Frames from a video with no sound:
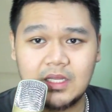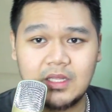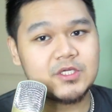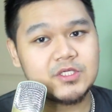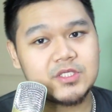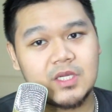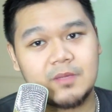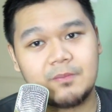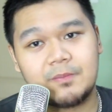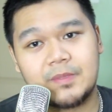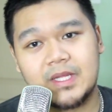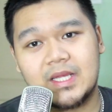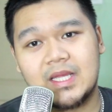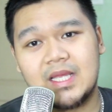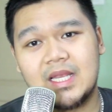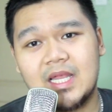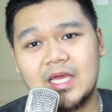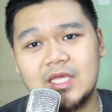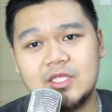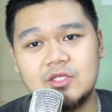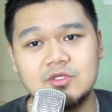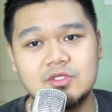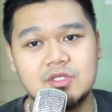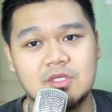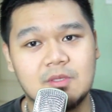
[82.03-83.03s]
Pero syempre,
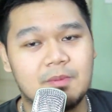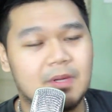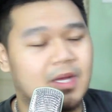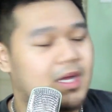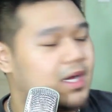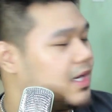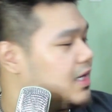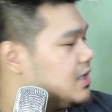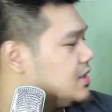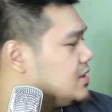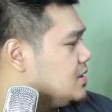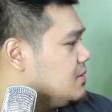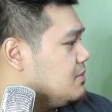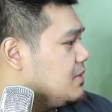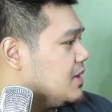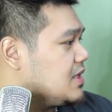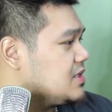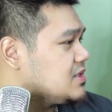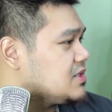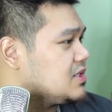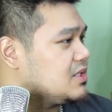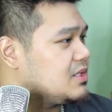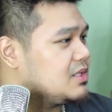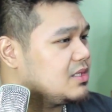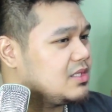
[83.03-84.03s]
kailangan nyo sipagan, di ba?
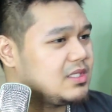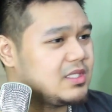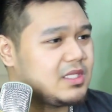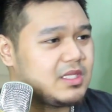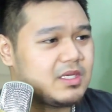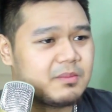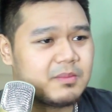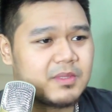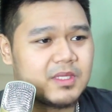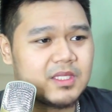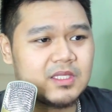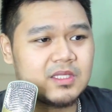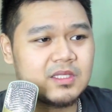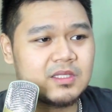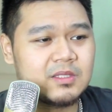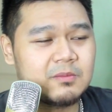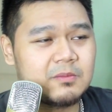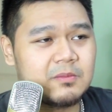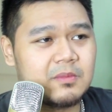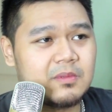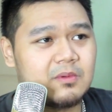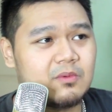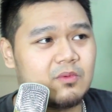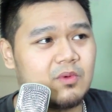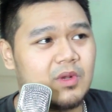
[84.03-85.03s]
Kasi hindi
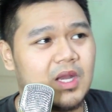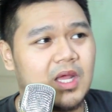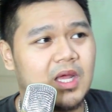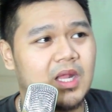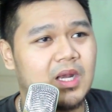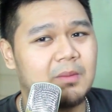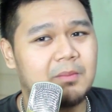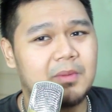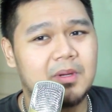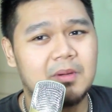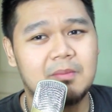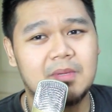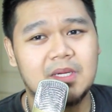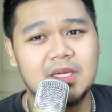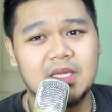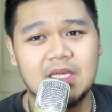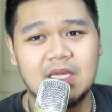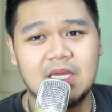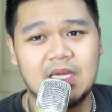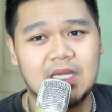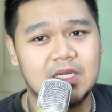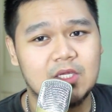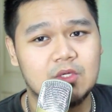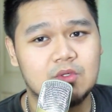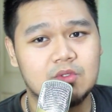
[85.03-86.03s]
naman, wala namang
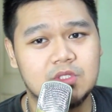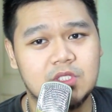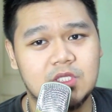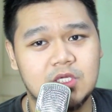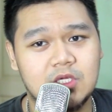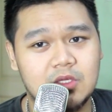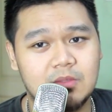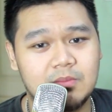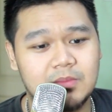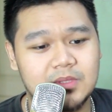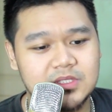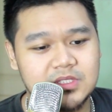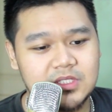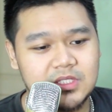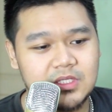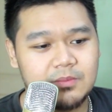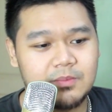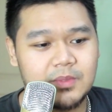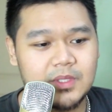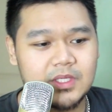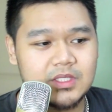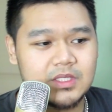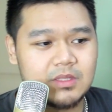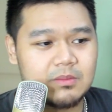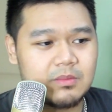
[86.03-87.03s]
mangyayari kung di kayo
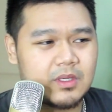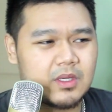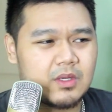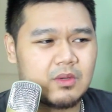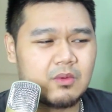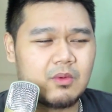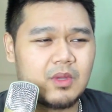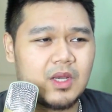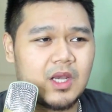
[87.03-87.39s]
masipag, di ba?